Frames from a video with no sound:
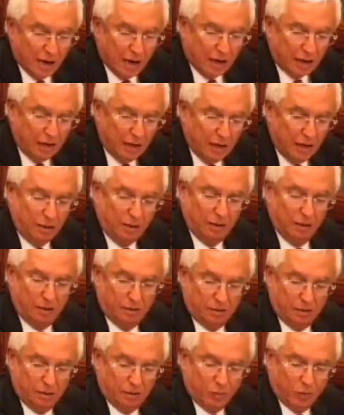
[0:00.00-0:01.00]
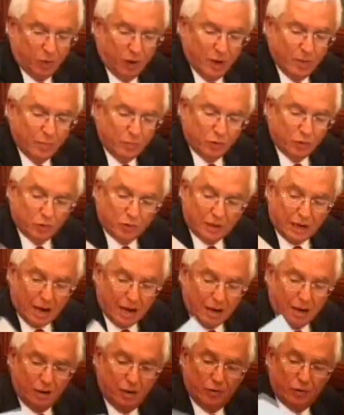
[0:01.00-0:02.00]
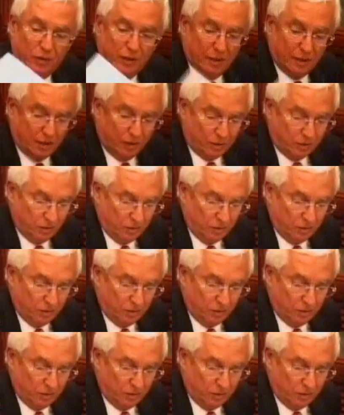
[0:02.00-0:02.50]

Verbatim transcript: aquí, pueden buscarlo, ¿cierto?